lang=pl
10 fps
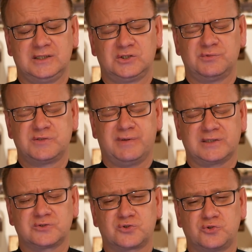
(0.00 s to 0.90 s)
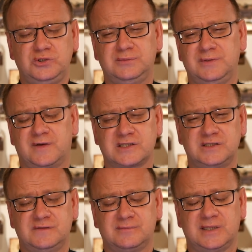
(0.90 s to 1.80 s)
to być bardzo czujnym i
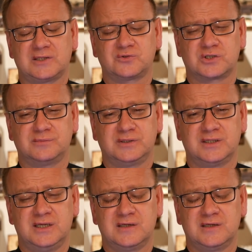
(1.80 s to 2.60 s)
wrażliwym na to, żeby